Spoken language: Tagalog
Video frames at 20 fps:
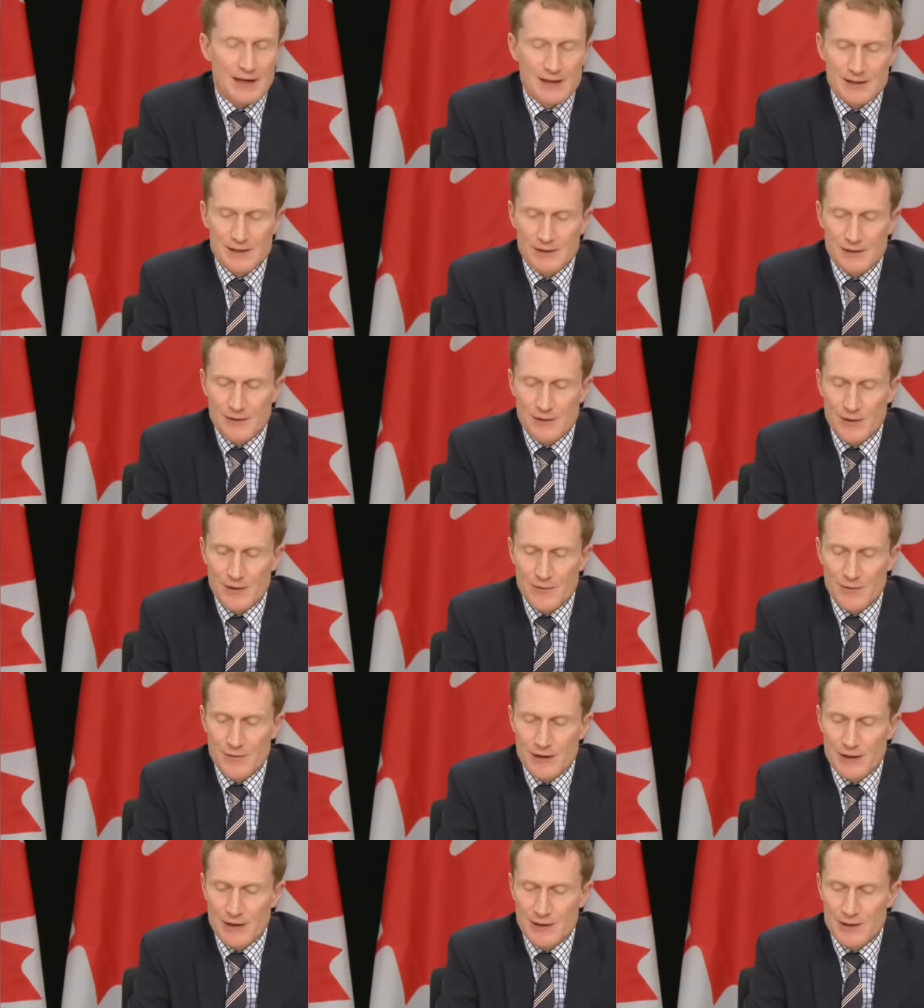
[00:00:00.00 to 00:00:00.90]
over the
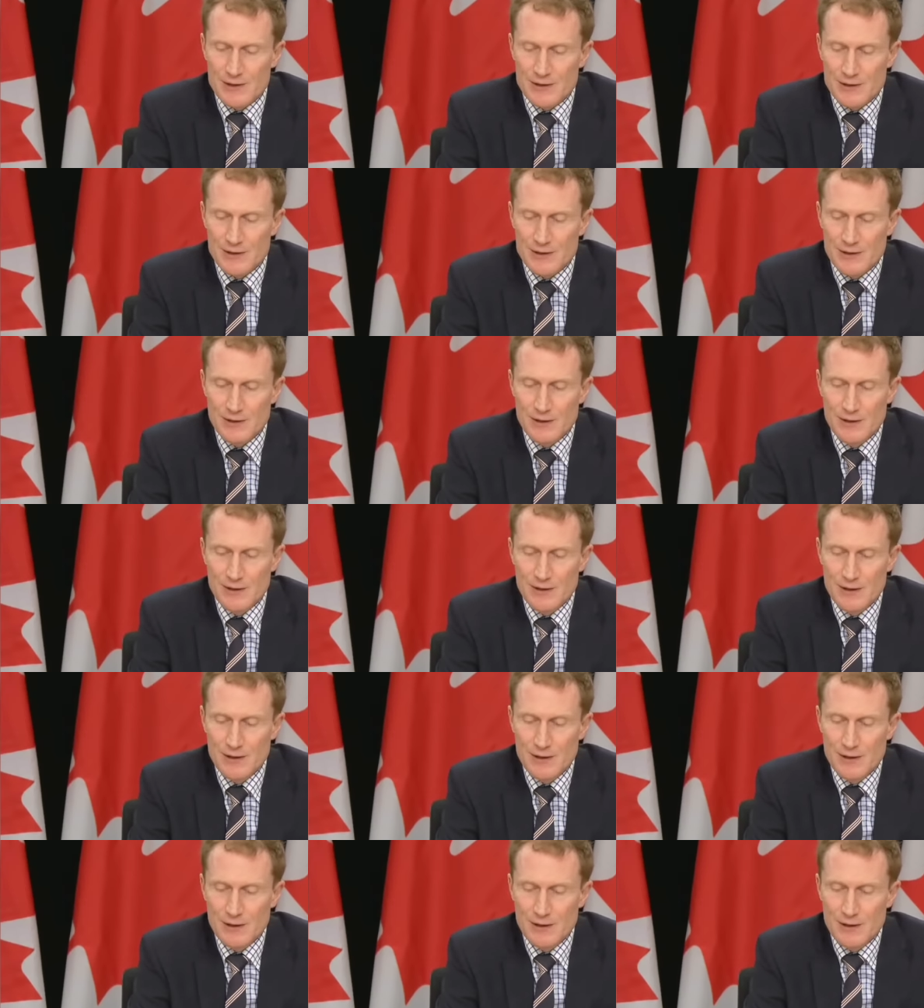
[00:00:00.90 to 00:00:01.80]
next three years.
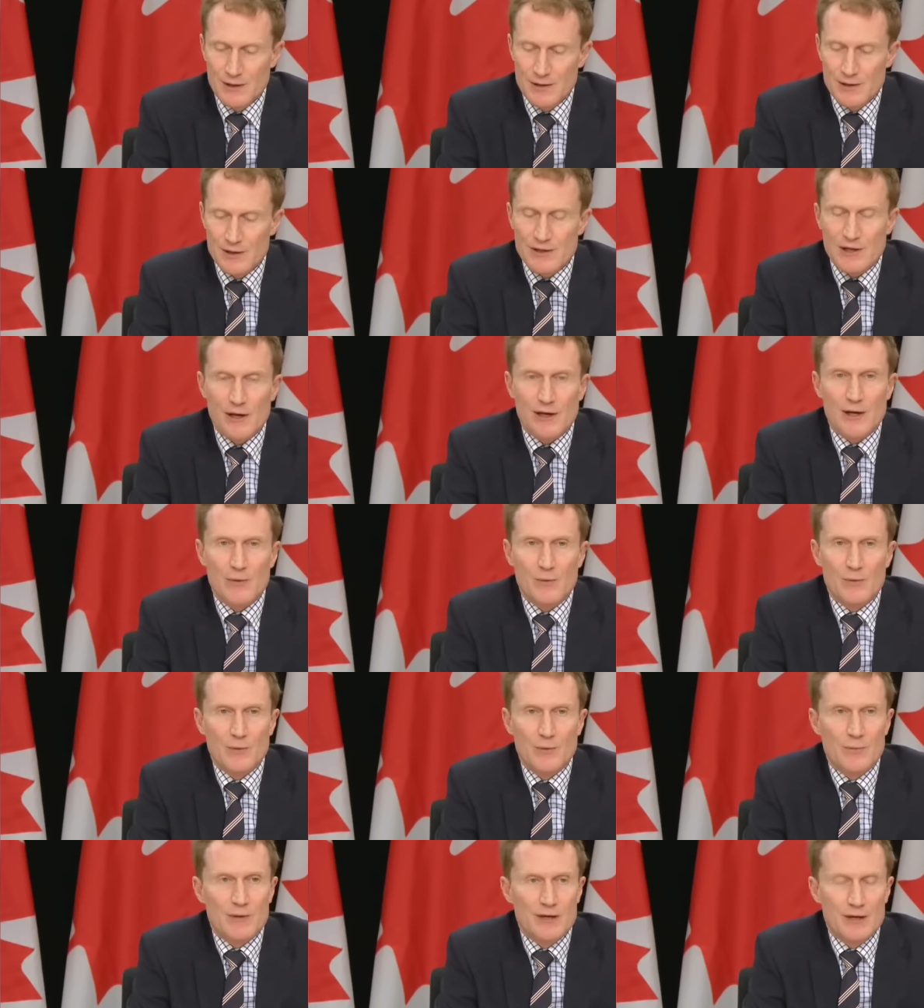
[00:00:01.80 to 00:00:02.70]
This
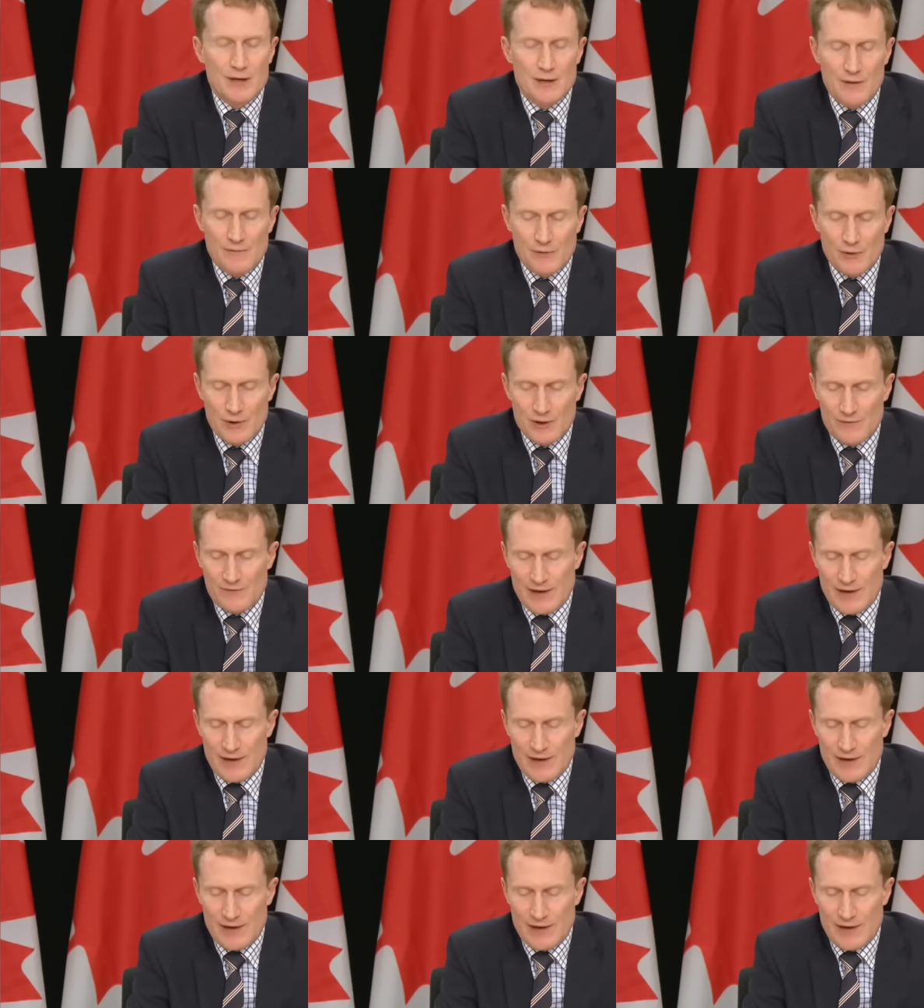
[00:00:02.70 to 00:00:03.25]
target will be,